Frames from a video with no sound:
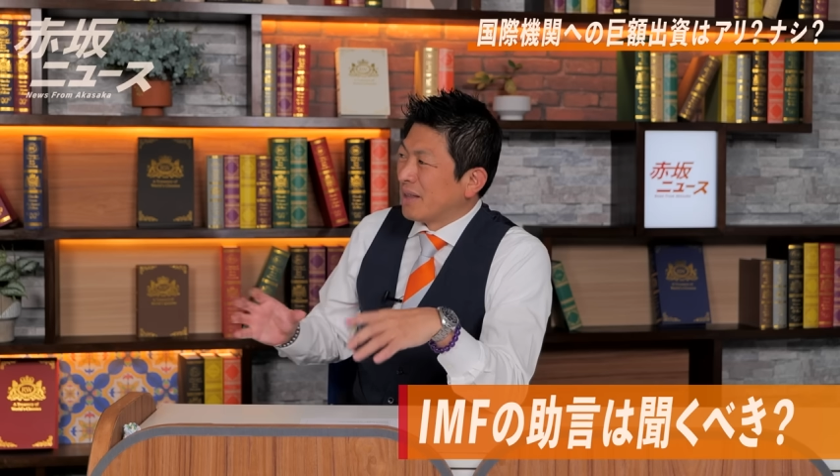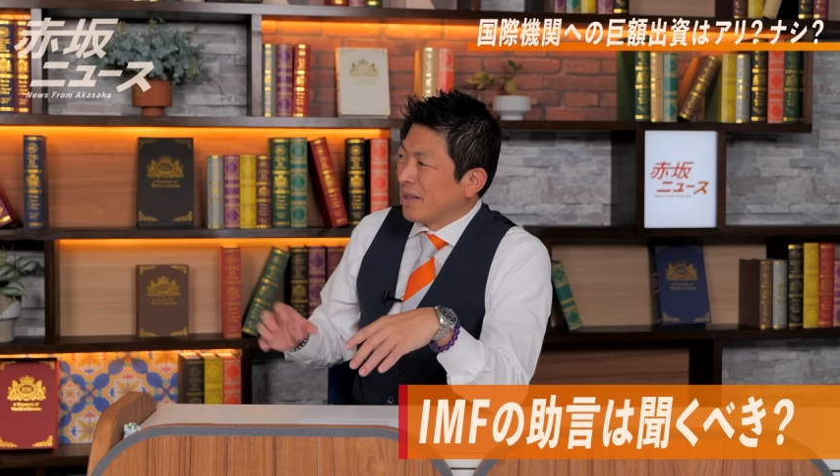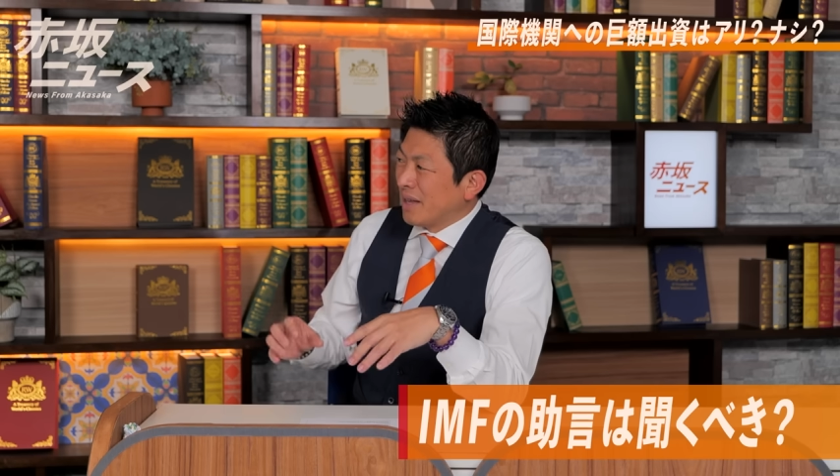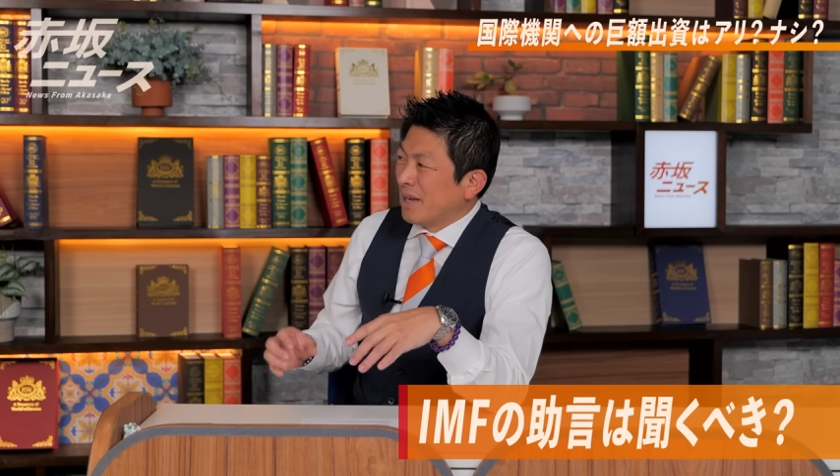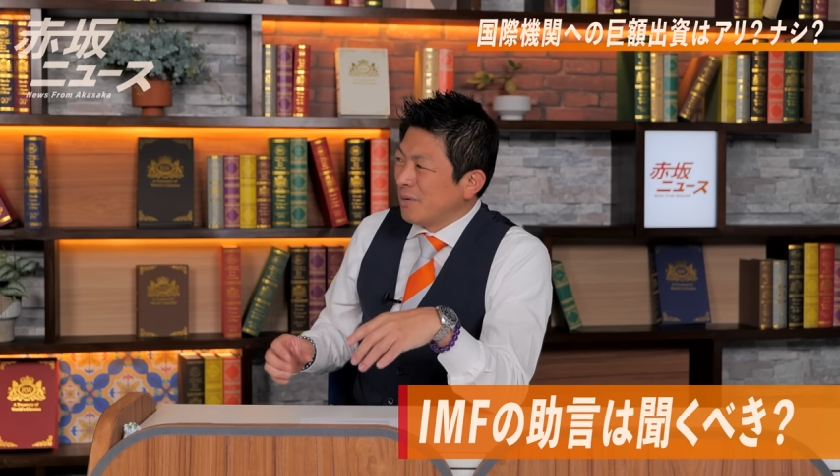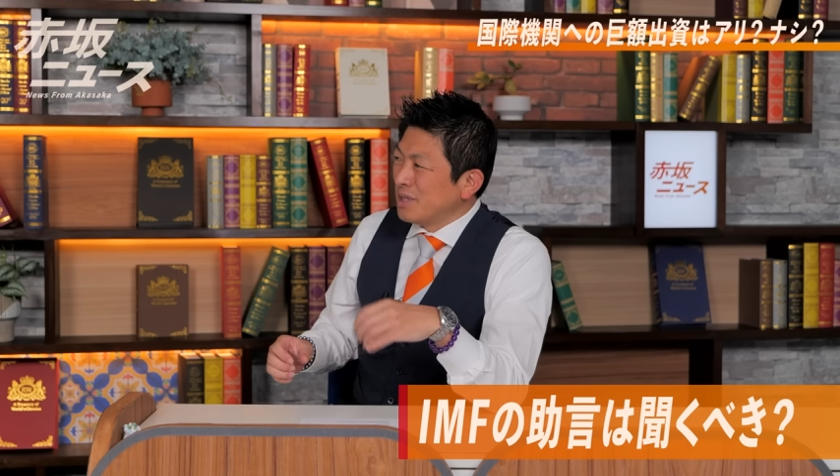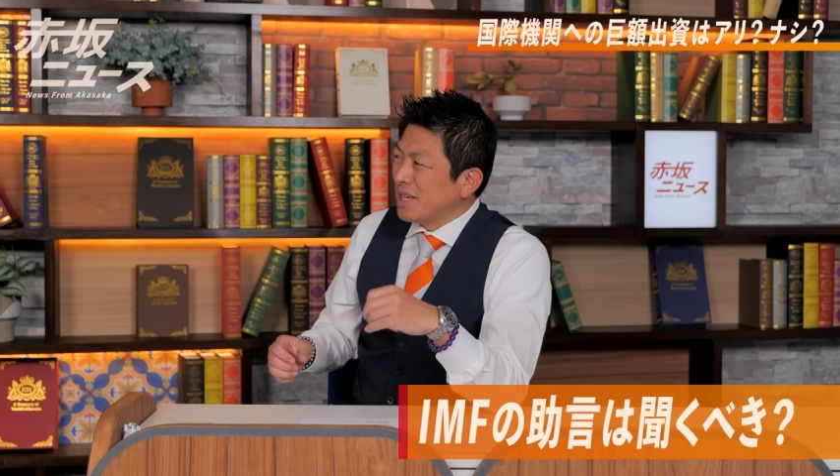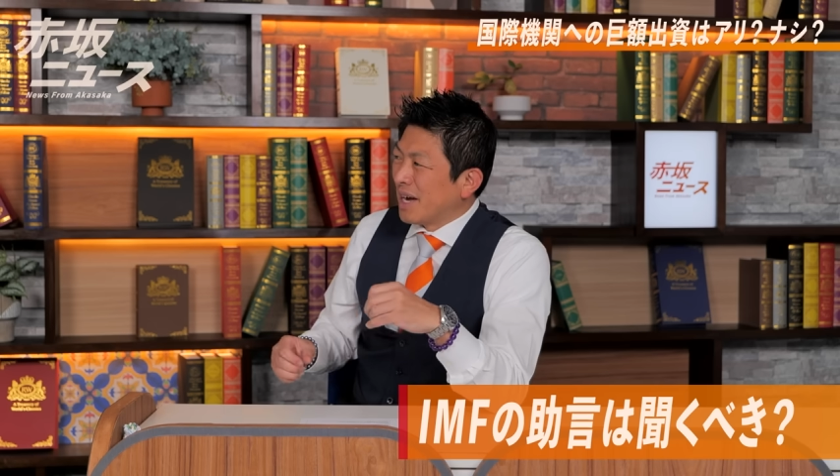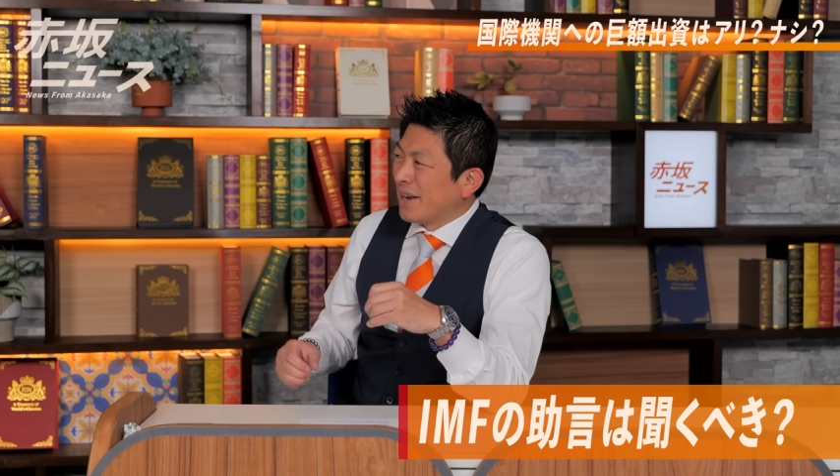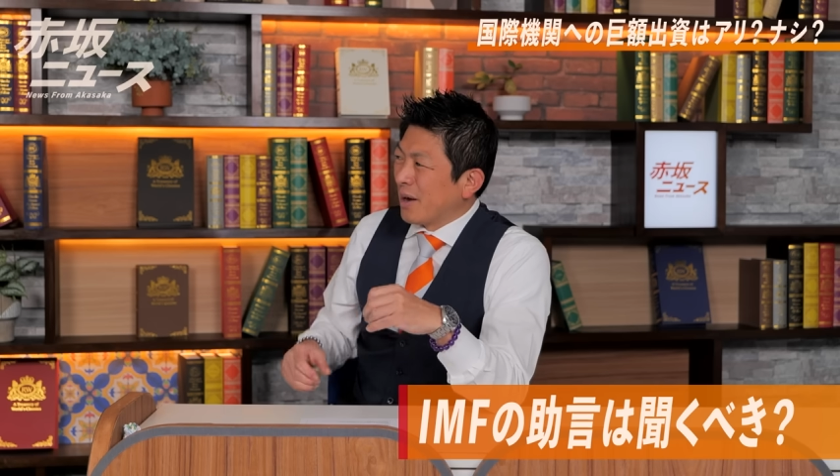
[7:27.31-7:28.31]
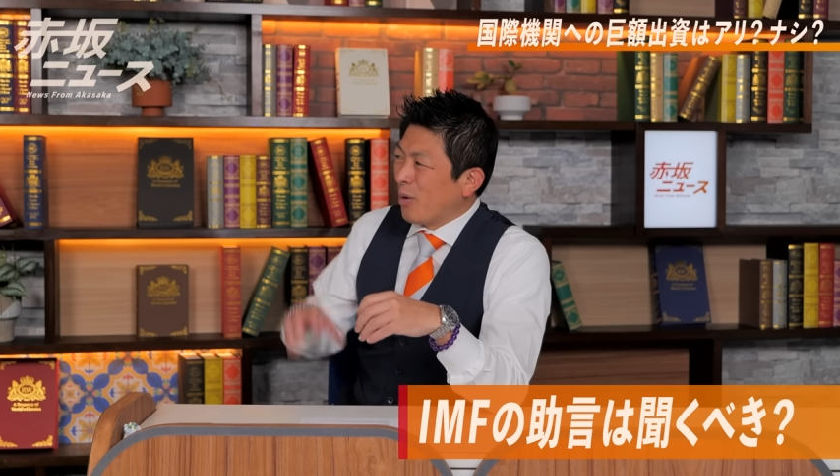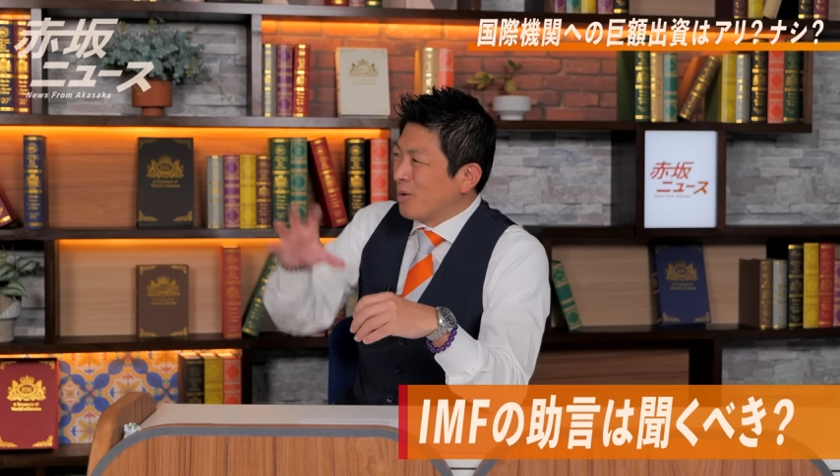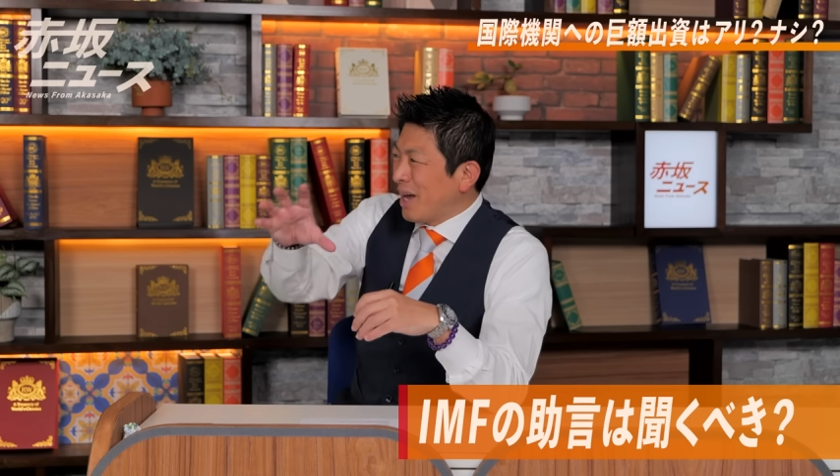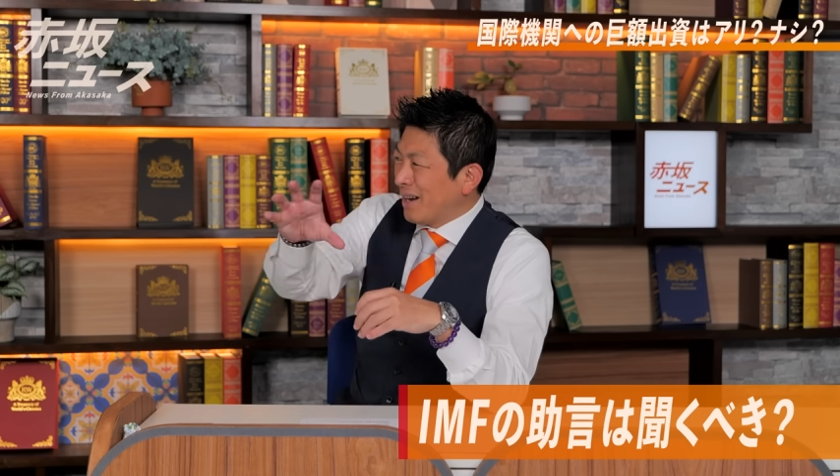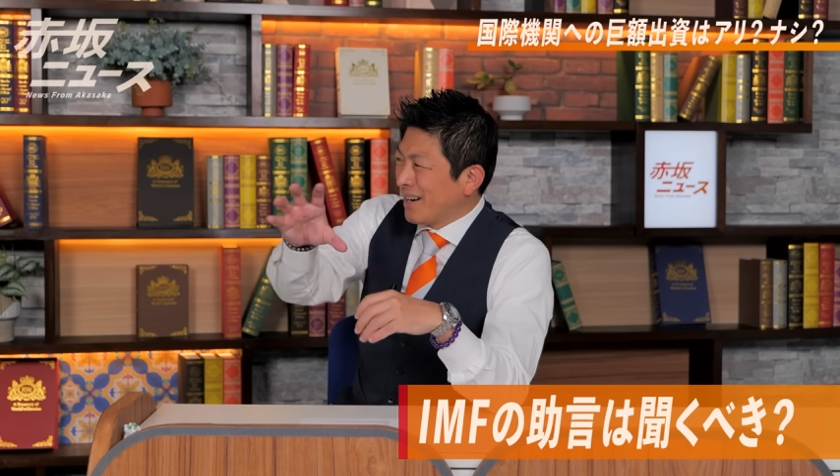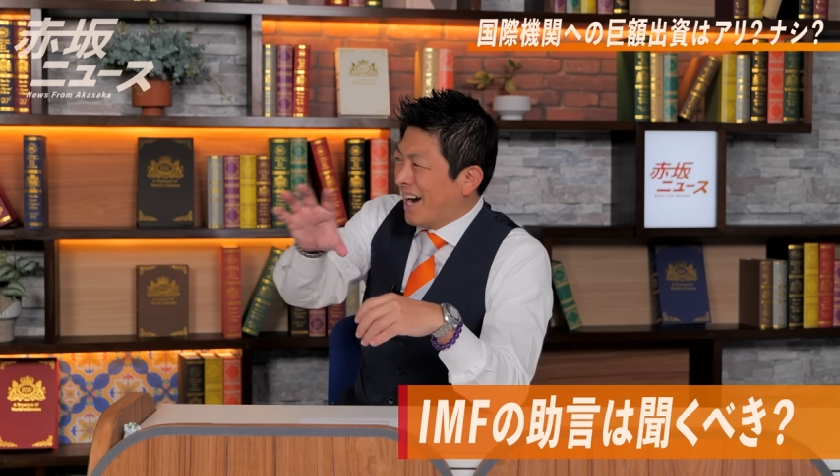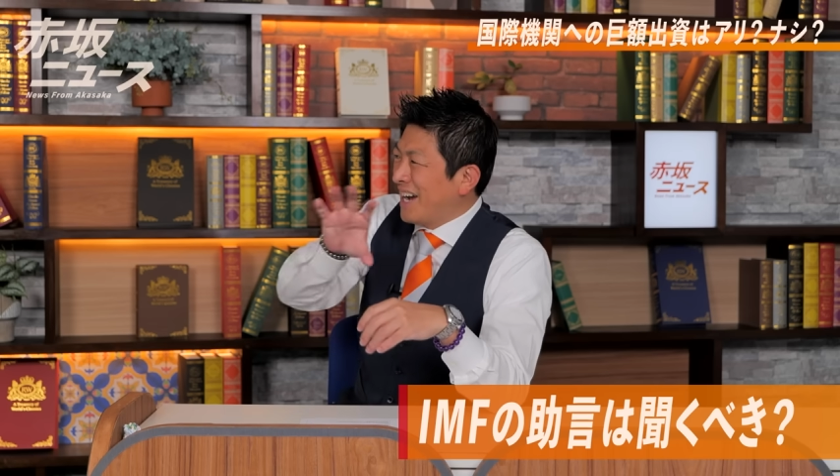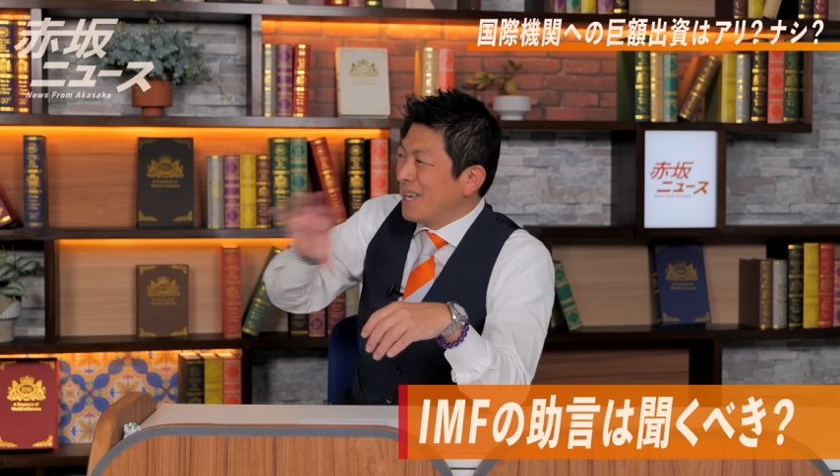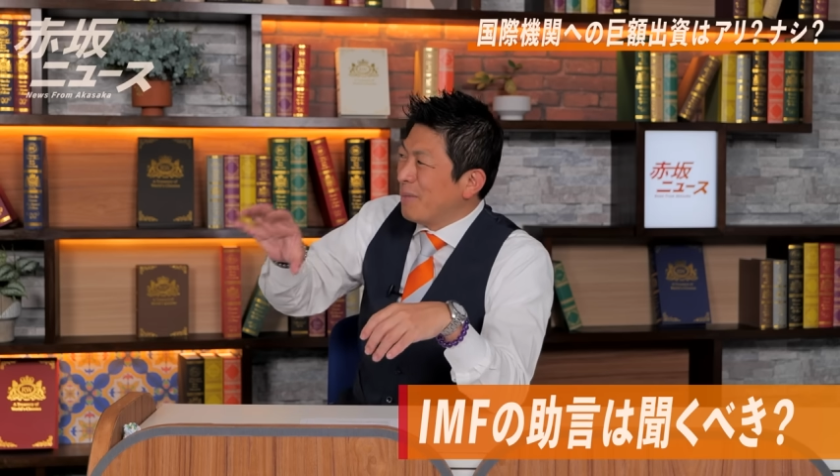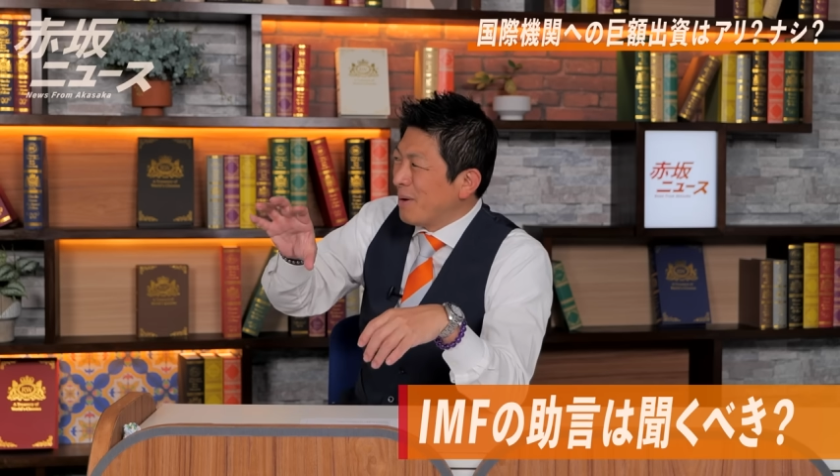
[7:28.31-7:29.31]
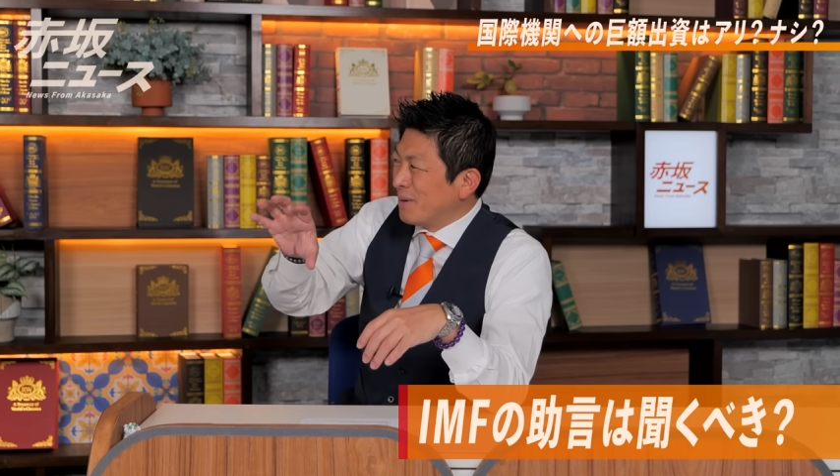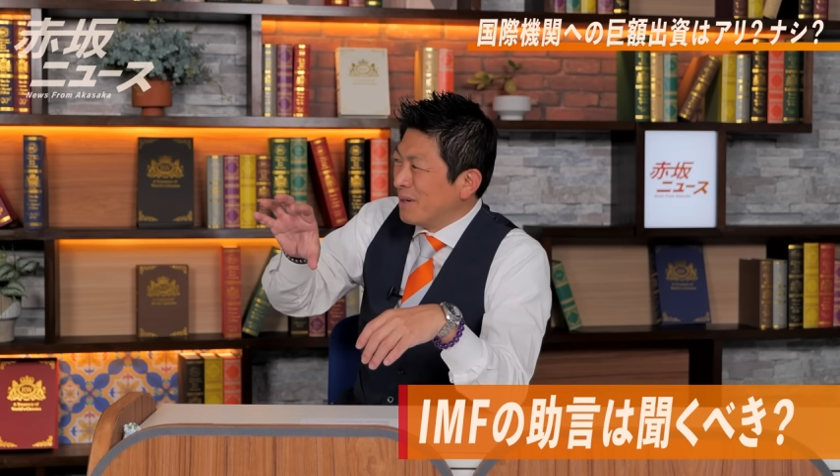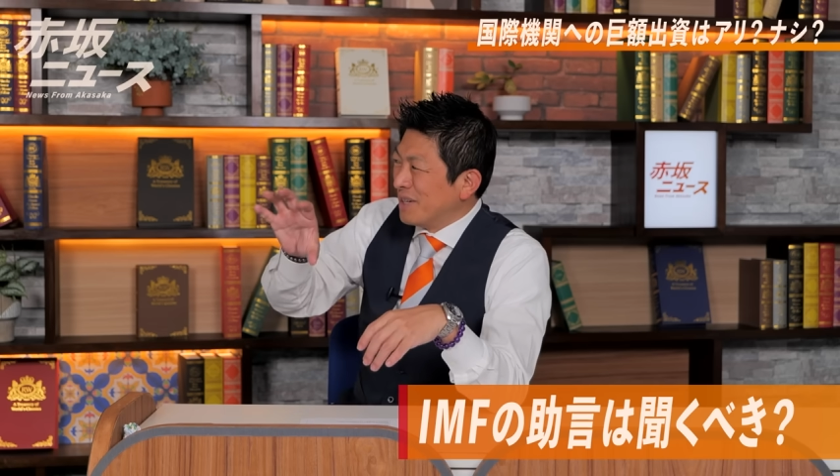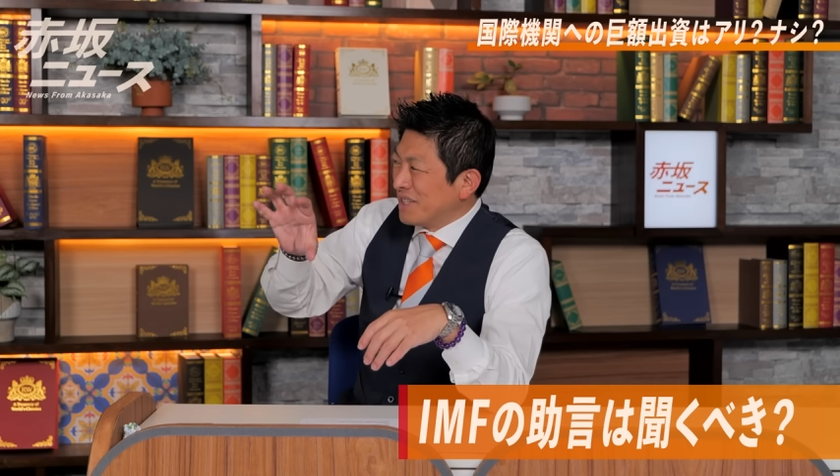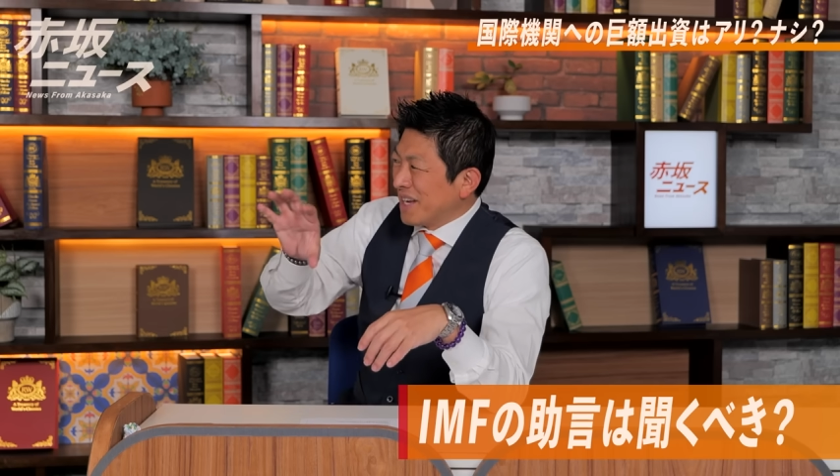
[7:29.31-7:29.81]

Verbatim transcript: やってて、日本じゃなんかね、国連、IMF、